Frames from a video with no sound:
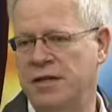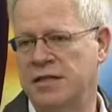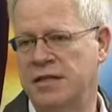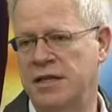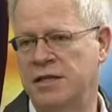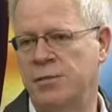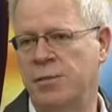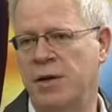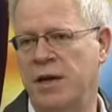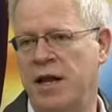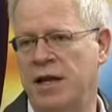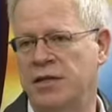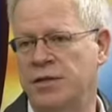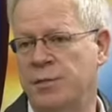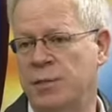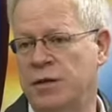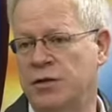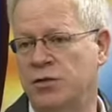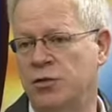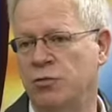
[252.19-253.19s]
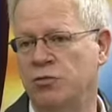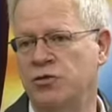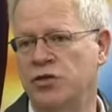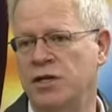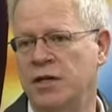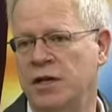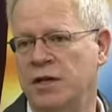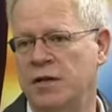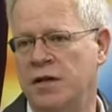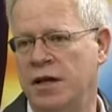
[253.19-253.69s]
experiência. Passou um dia
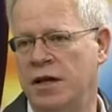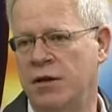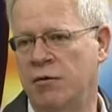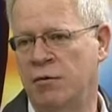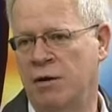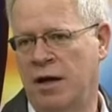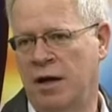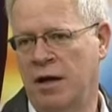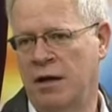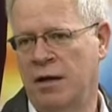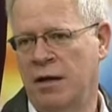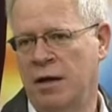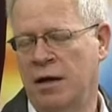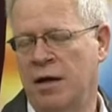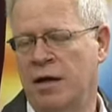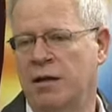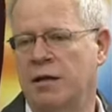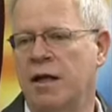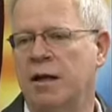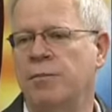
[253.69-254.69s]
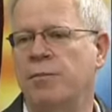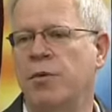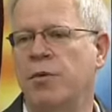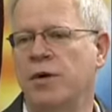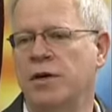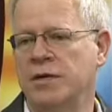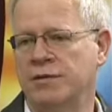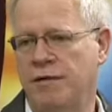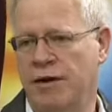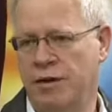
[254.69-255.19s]
inteiro lá, depois
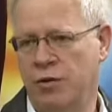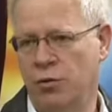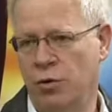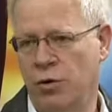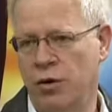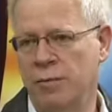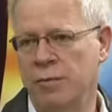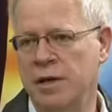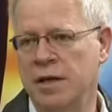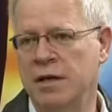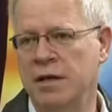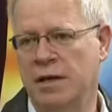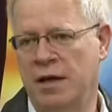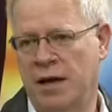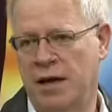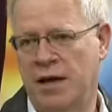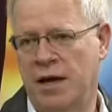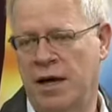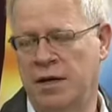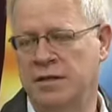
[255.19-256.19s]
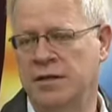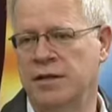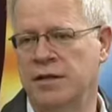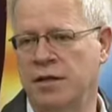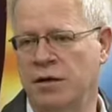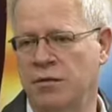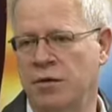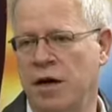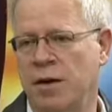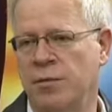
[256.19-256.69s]
vai dormir na casa.
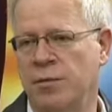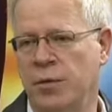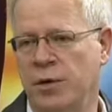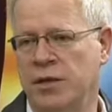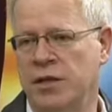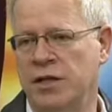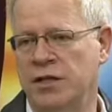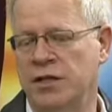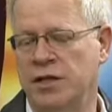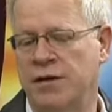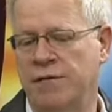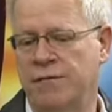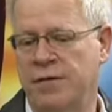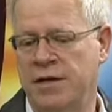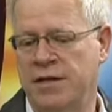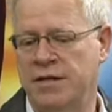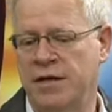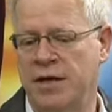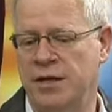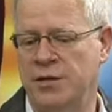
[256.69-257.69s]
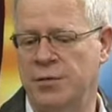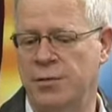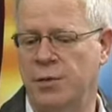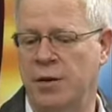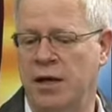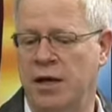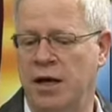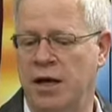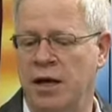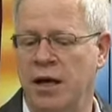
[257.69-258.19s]
Então, é importante que faça isso,
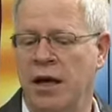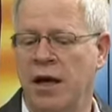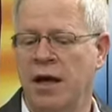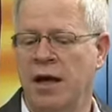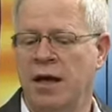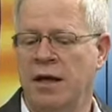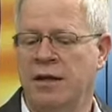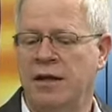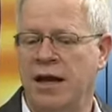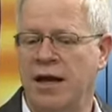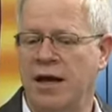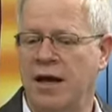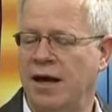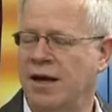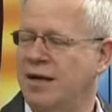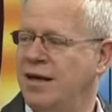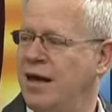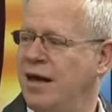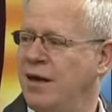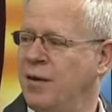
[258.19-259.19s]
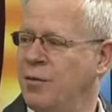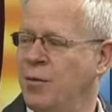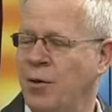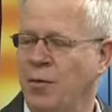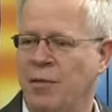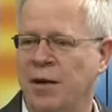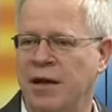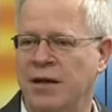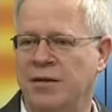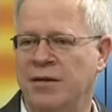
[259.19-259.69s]
porque tem aquele
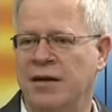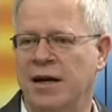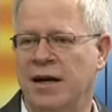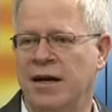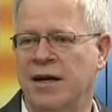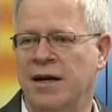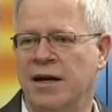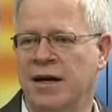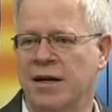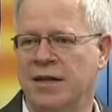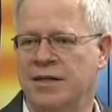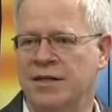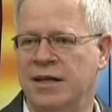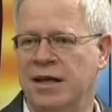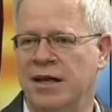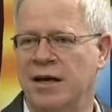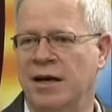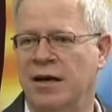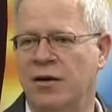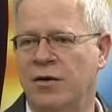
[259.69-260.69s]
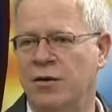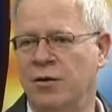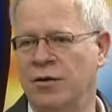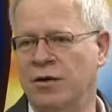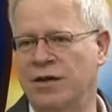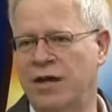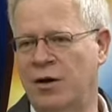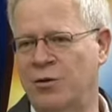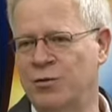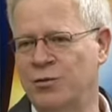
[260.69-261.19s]
momento da criança, é, quando está
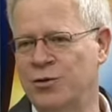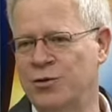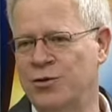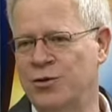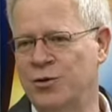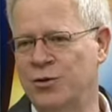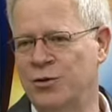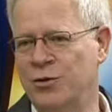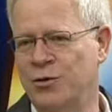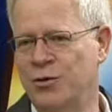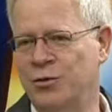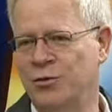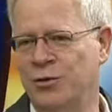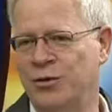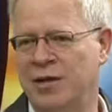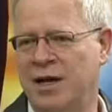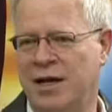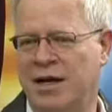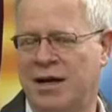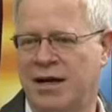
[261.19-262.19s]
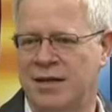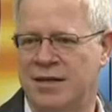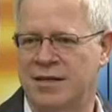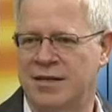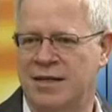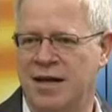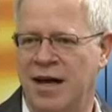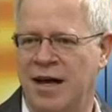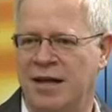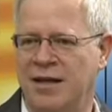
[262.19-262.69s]
com sono, está
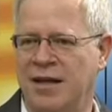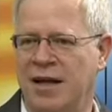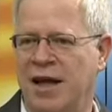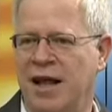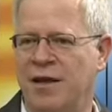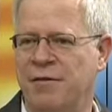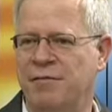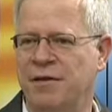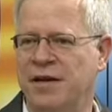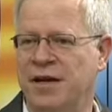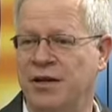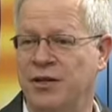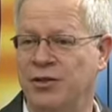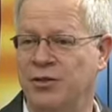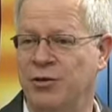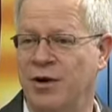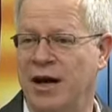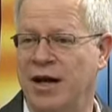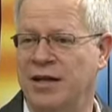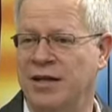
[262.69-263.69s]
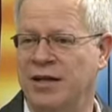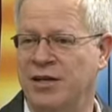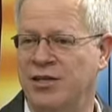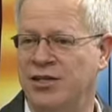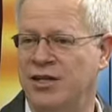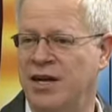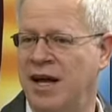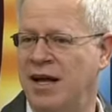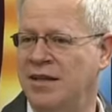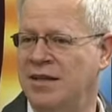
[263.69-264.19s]
cansada, ela fica enjoada,
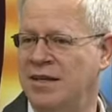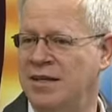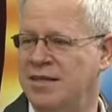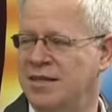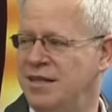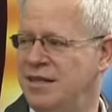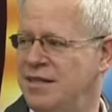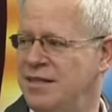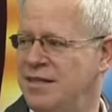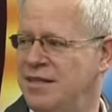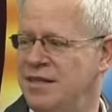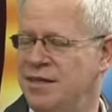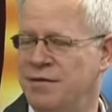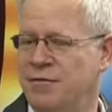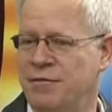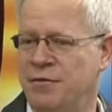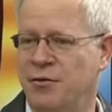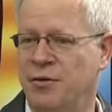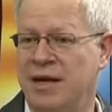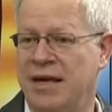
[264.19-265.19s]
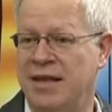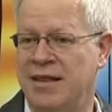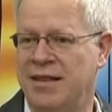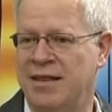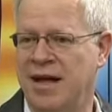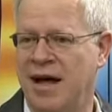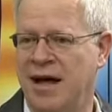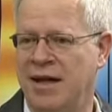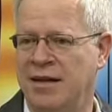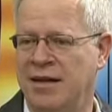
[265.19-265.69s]
chata, sensível, irritada,